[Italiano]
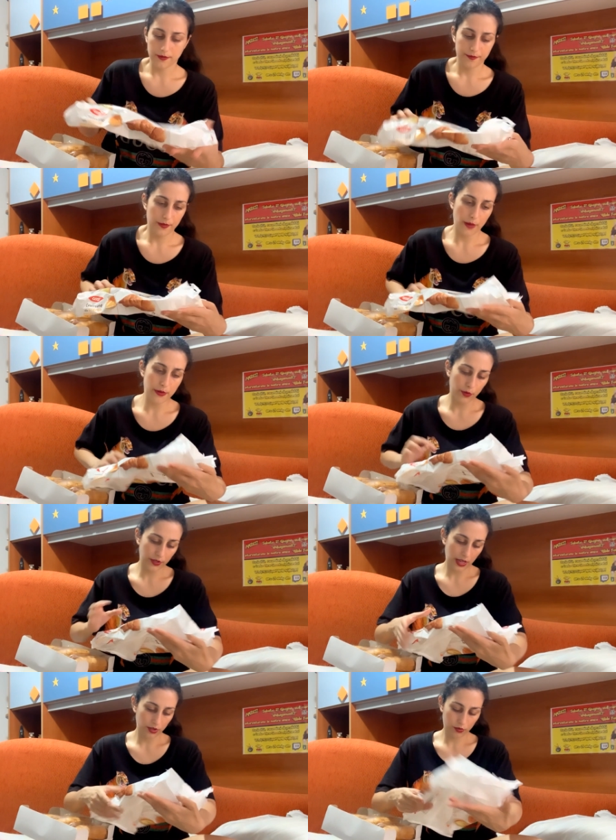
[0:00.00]
Abbiamo
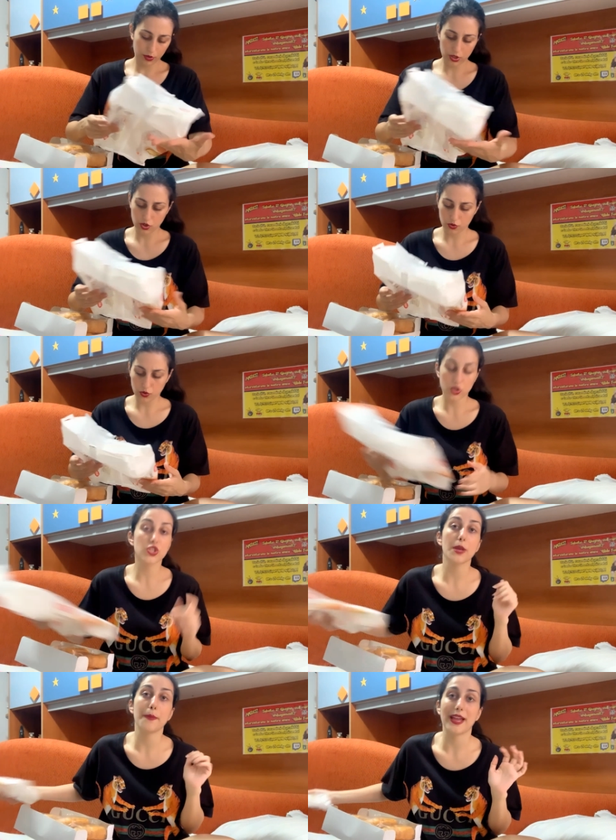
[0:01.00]
detto che sono
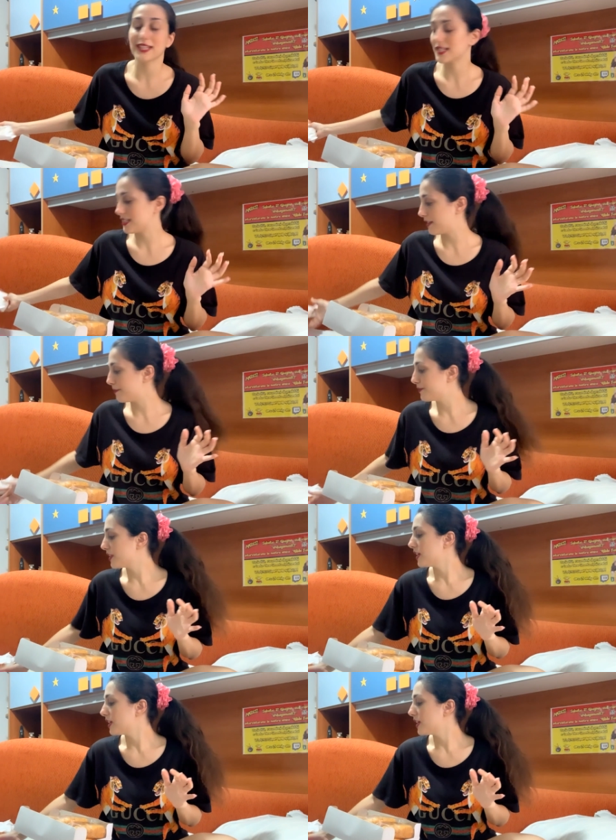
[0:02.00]
6 pezzi.